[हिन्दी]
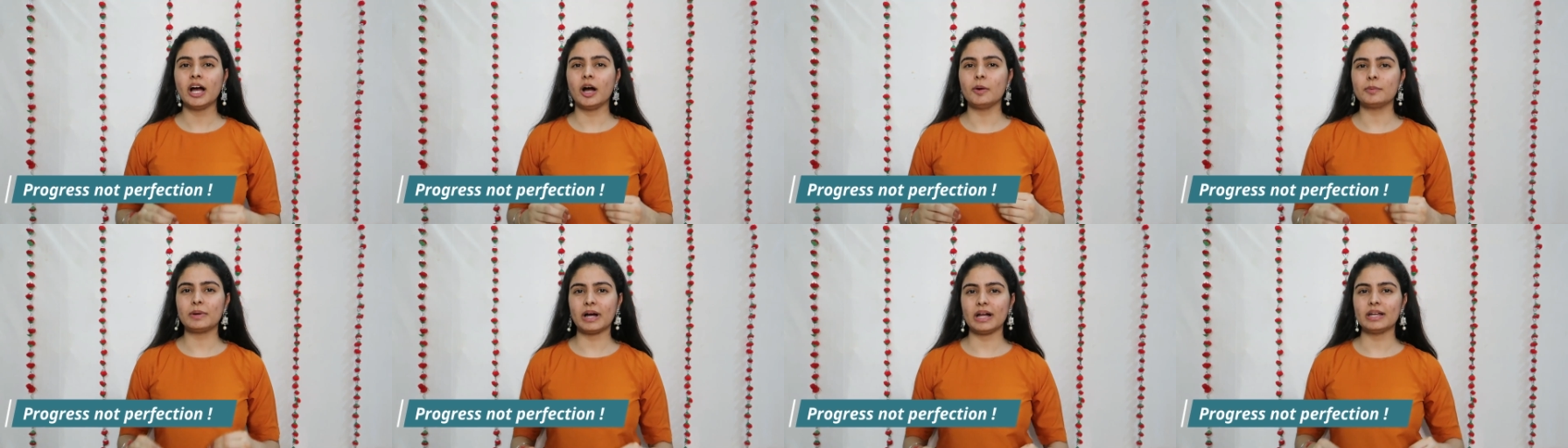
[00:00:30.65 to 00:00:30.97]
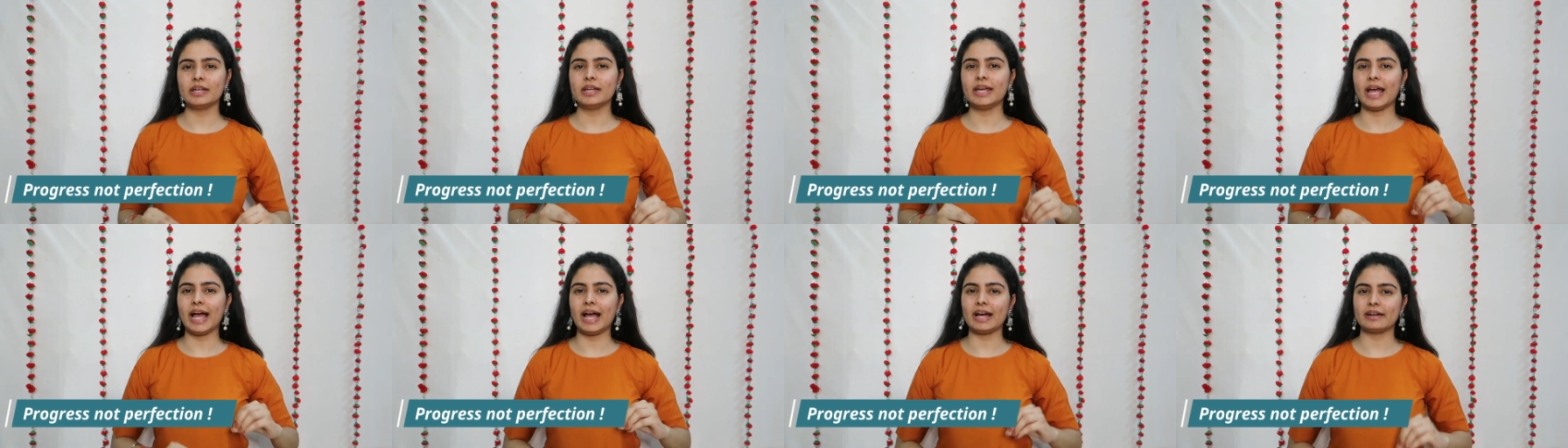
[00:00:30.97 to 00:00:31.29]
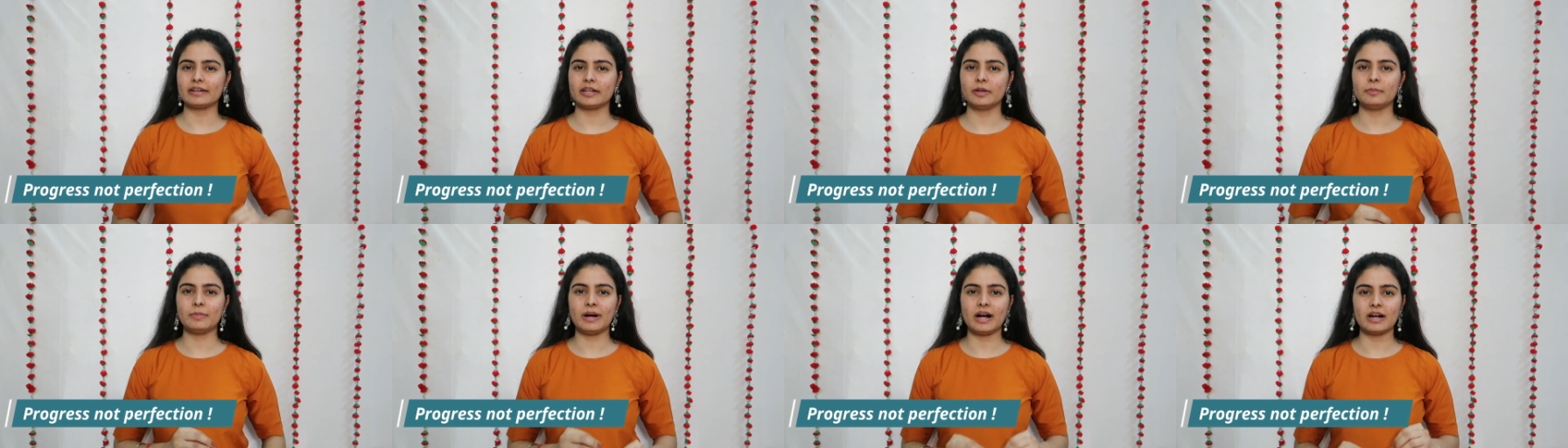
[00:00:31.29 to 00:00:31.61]
अब खाली
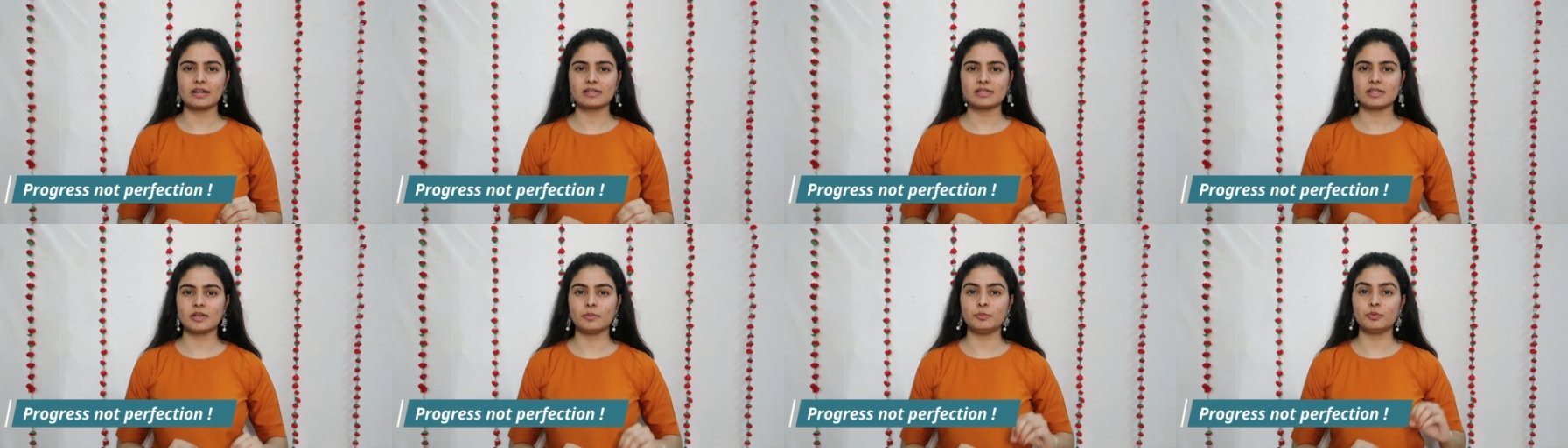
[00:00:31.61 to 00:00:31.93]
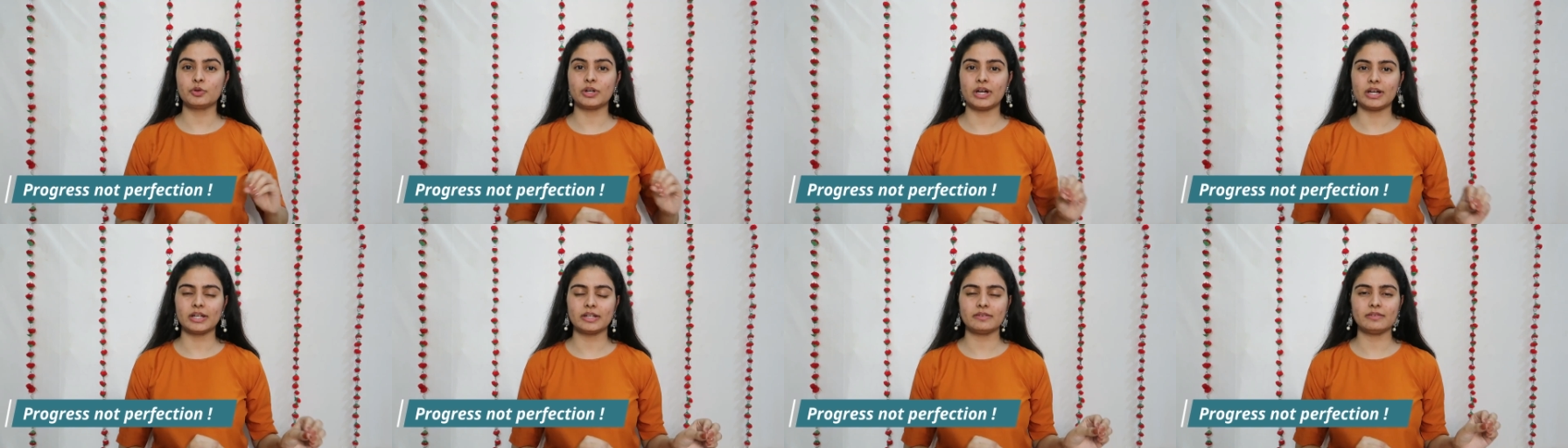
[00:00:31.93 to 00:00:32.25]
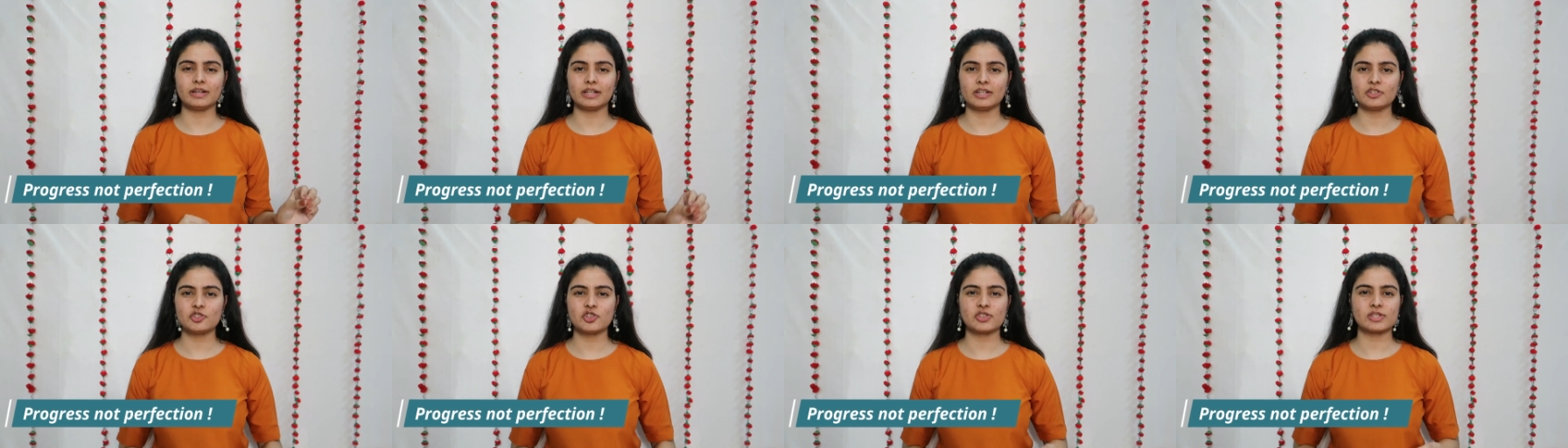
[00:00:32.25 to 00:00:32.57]
एक्ने मार्क्स हैं
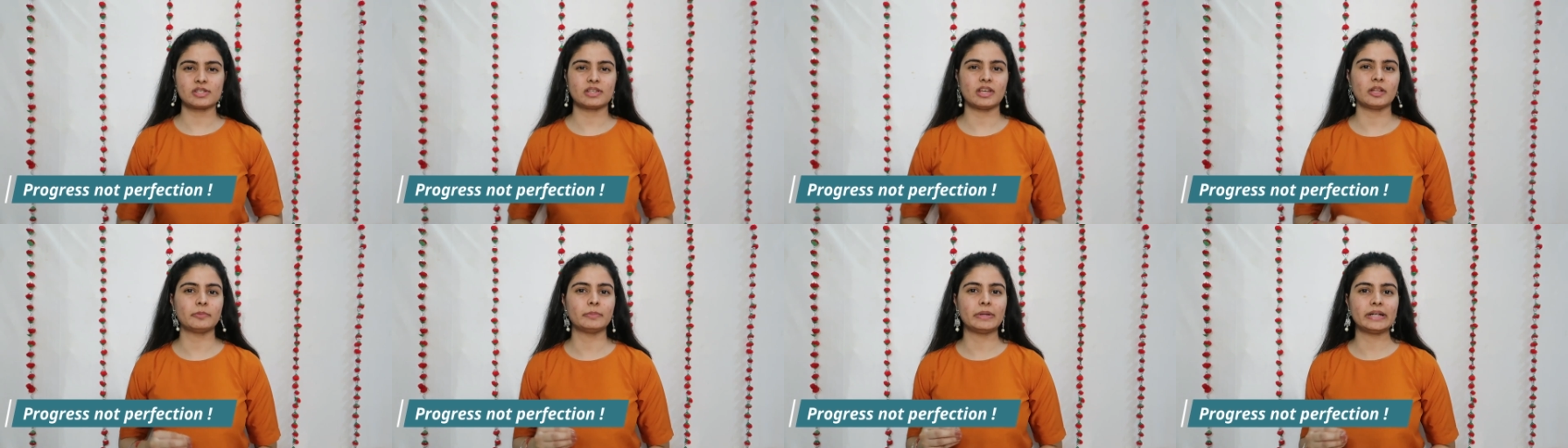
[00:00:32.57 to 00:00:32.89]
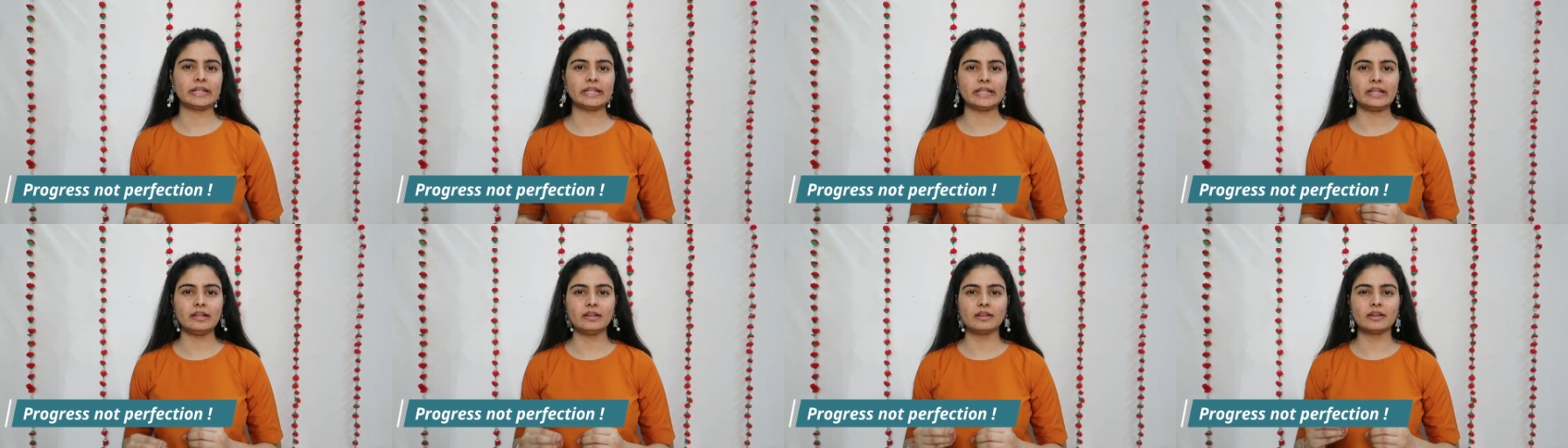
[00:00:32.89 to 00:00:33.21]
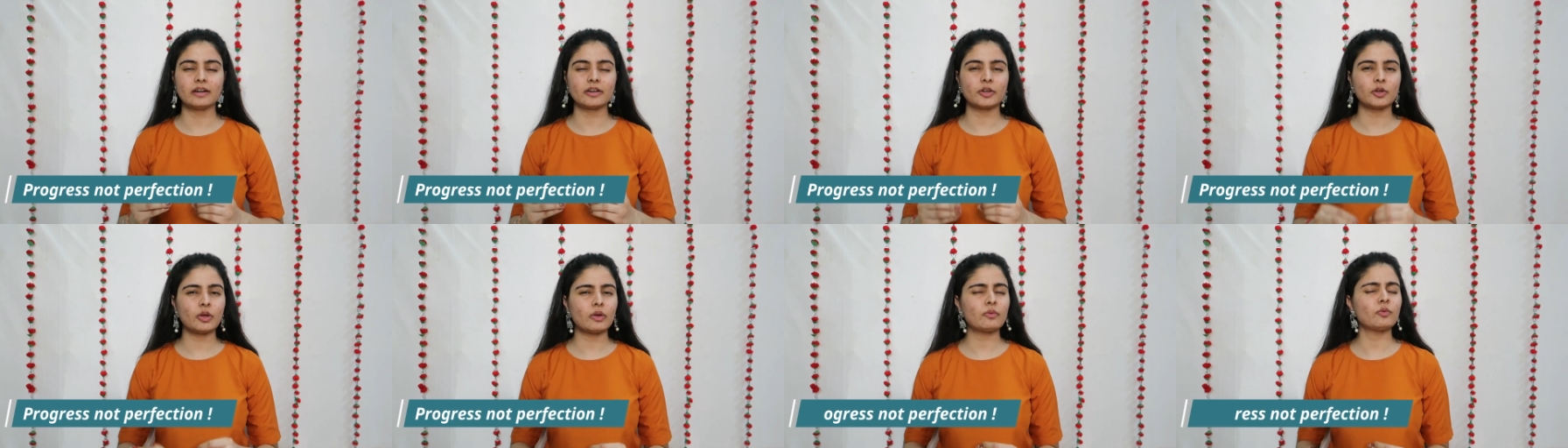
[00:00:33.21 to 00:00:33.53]
पुराने वाले जिसके साथ मैं डील
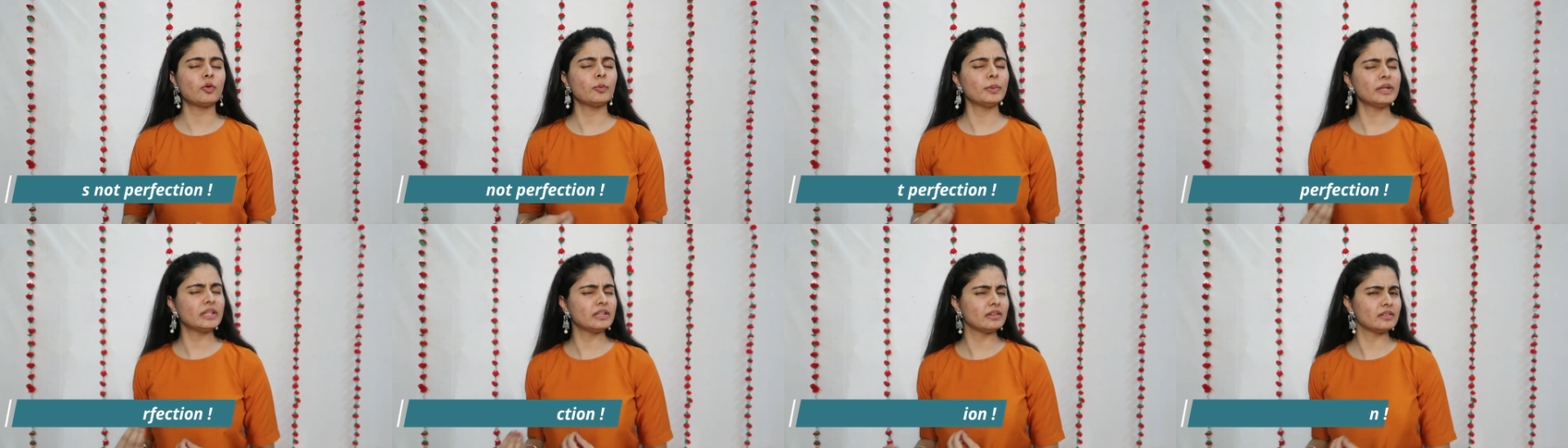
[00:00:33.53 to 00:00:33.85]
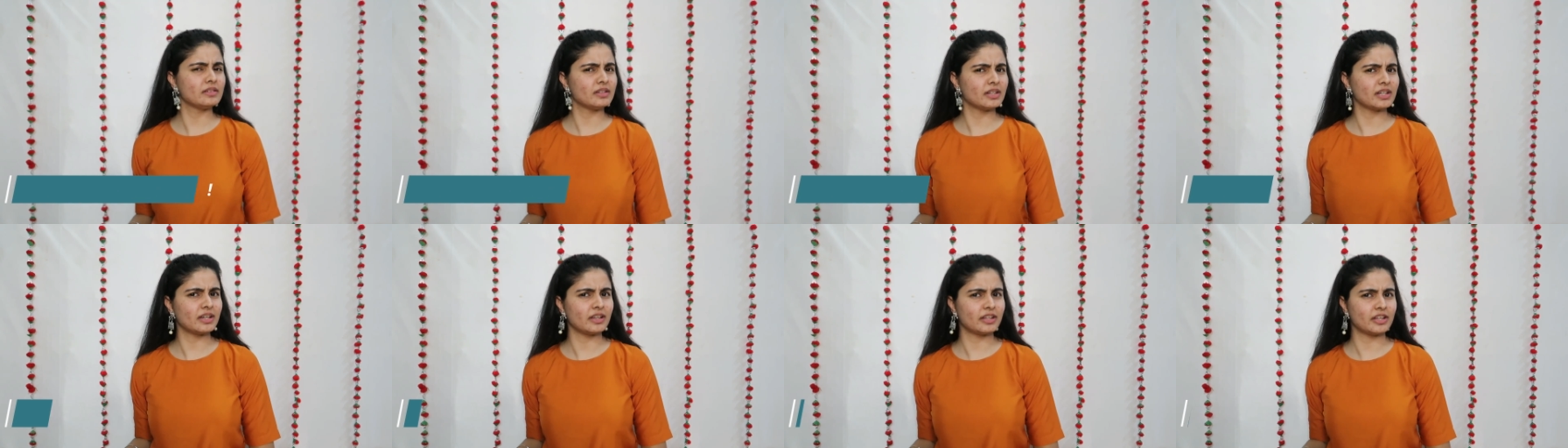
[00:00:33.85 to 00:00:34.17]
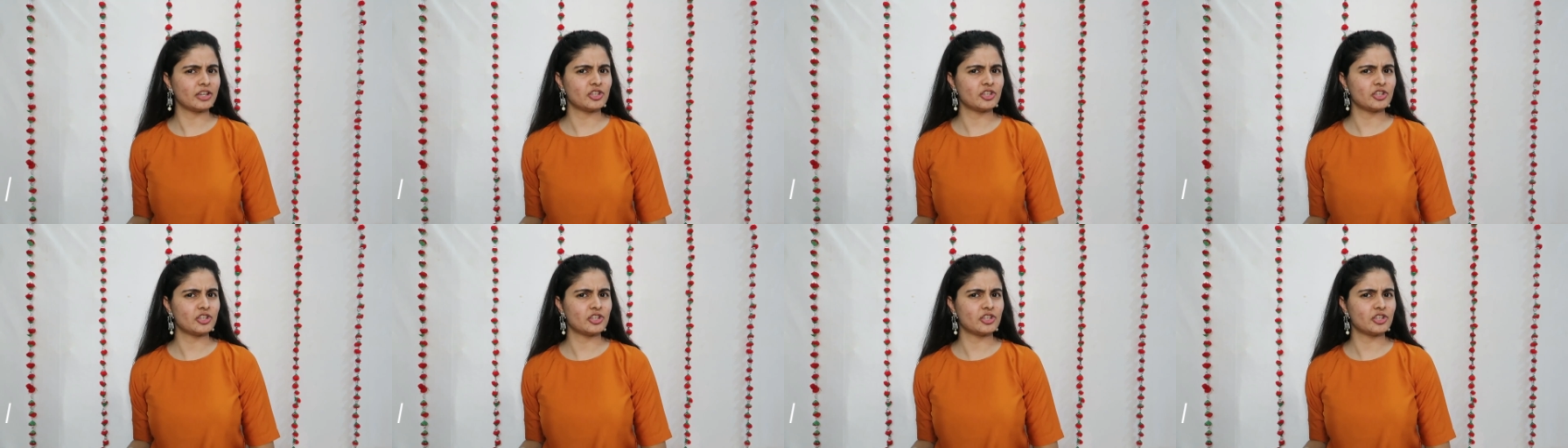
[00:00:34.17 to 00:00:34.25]
कर रही हूँ वो भी धीरे धीरे